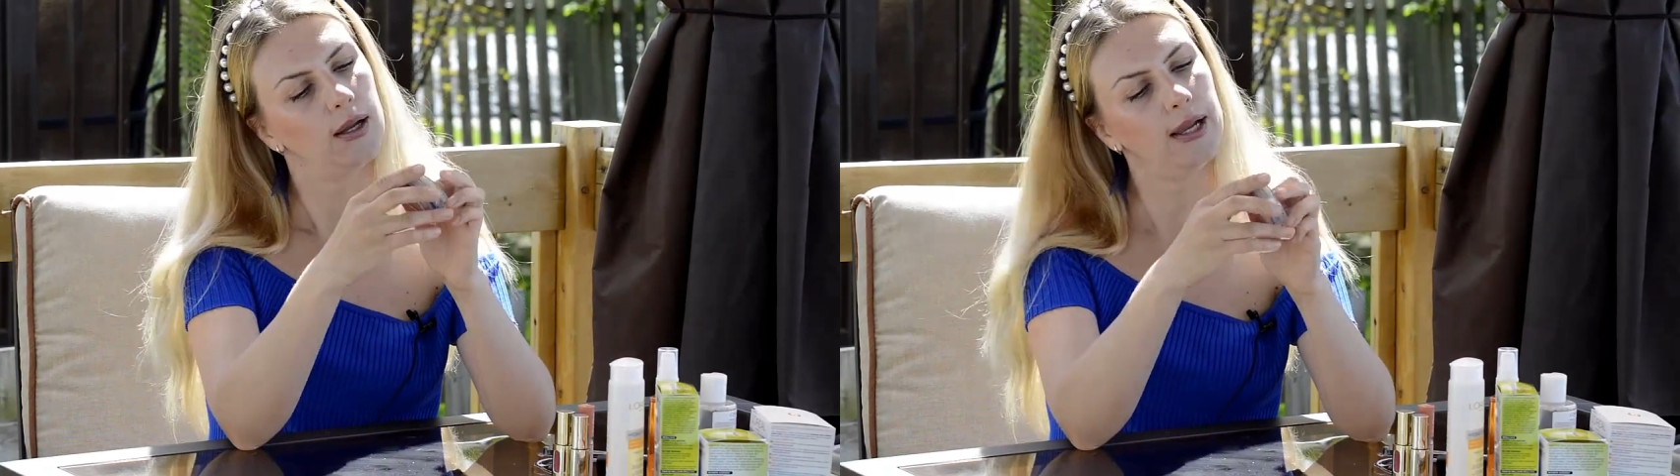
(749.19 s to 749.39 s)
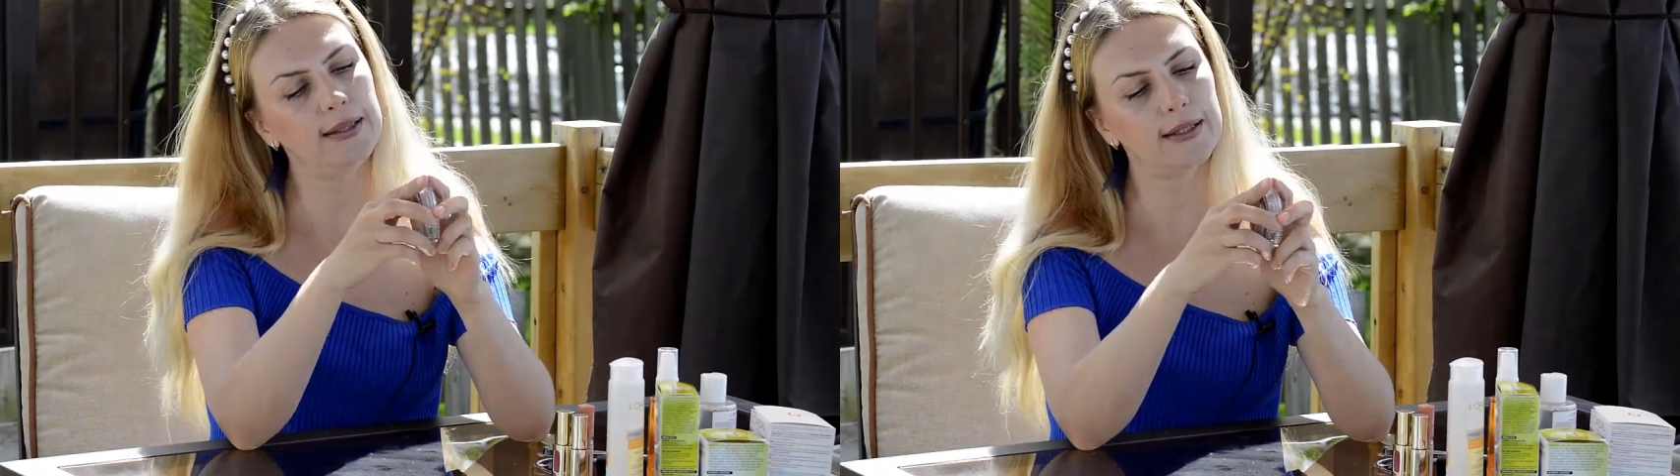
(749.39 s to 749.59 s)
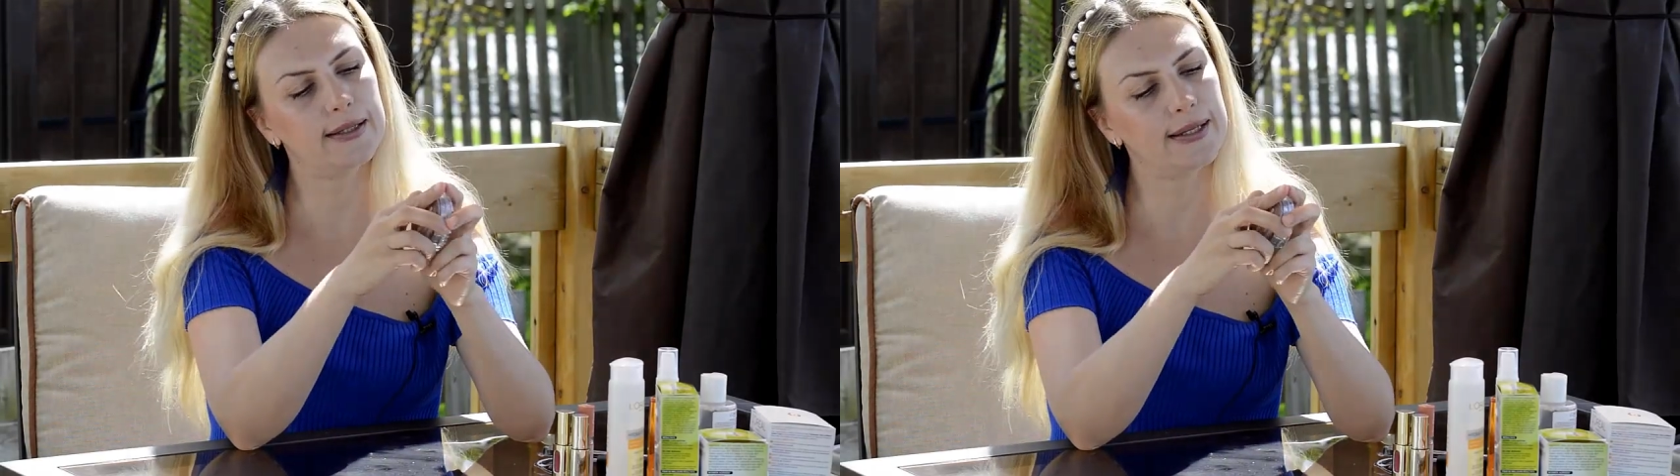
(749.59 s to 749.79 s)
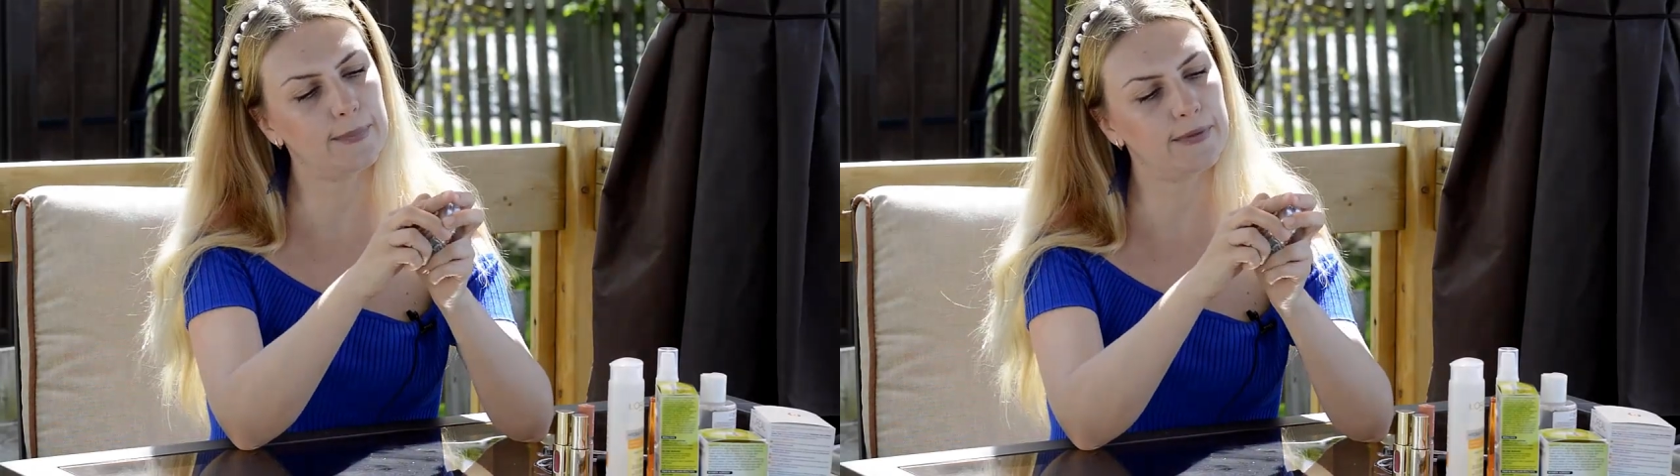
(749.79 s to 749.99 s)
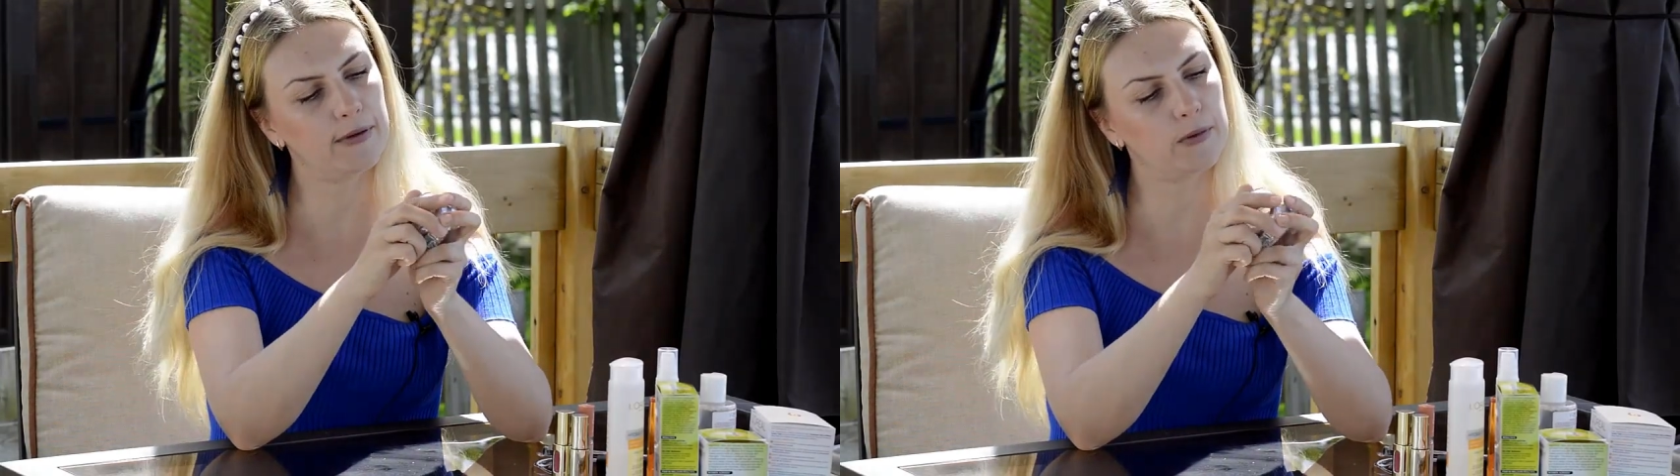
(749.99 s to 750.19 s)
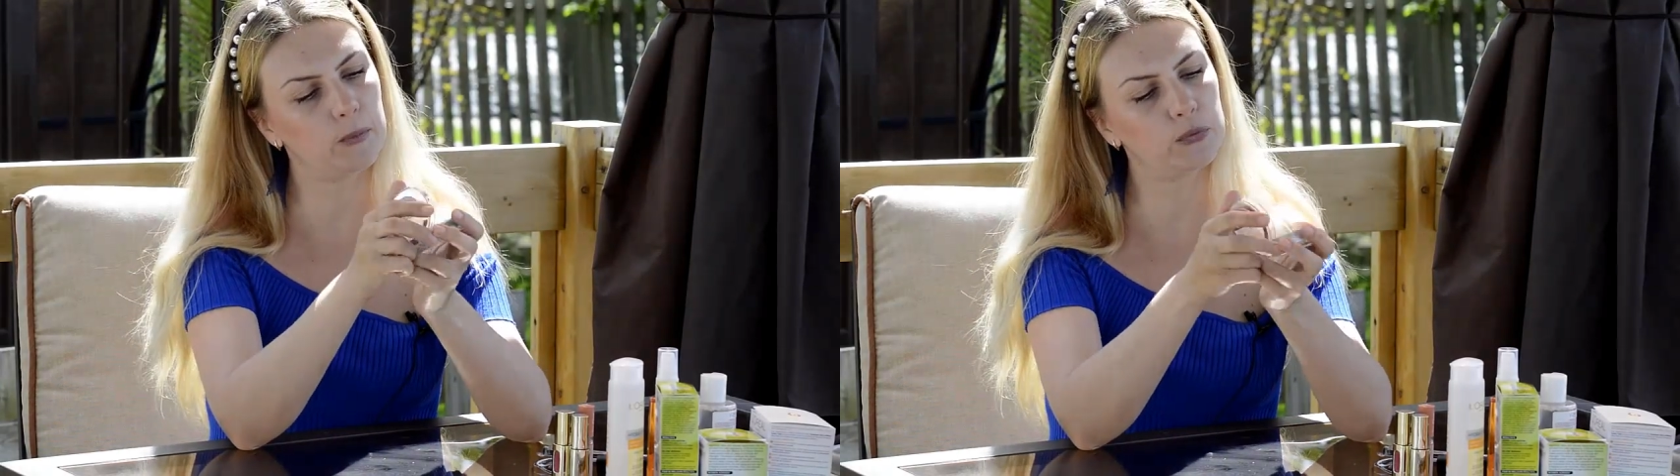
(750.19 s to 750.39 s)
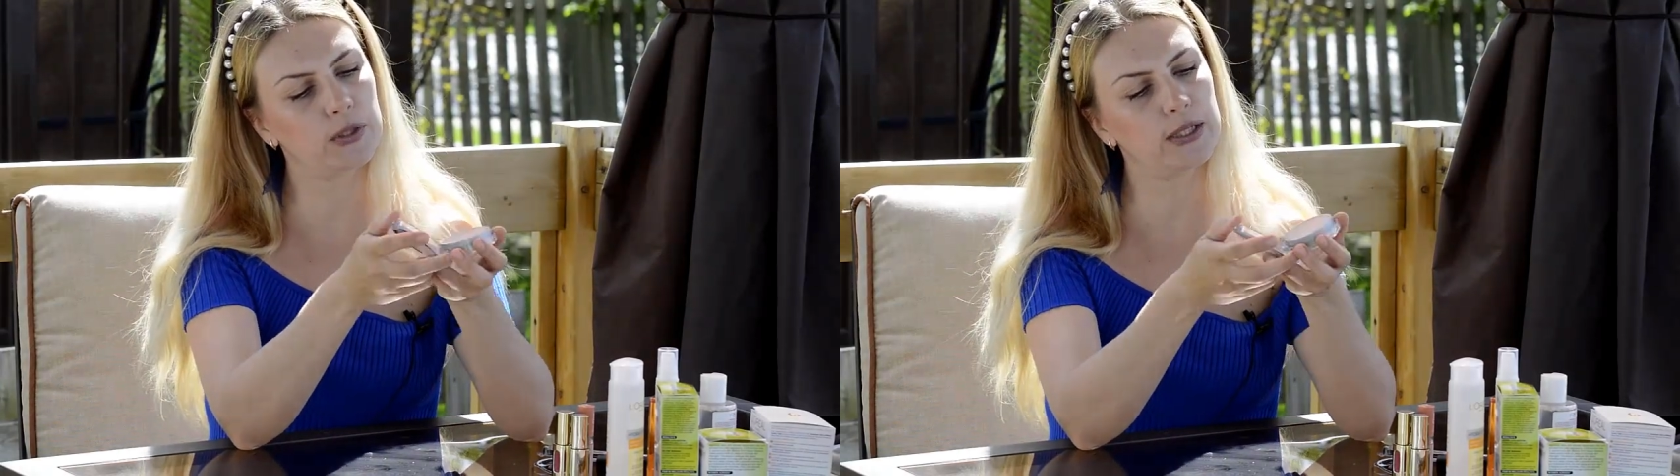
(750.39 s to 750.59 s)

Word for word: Это кремовая пудра,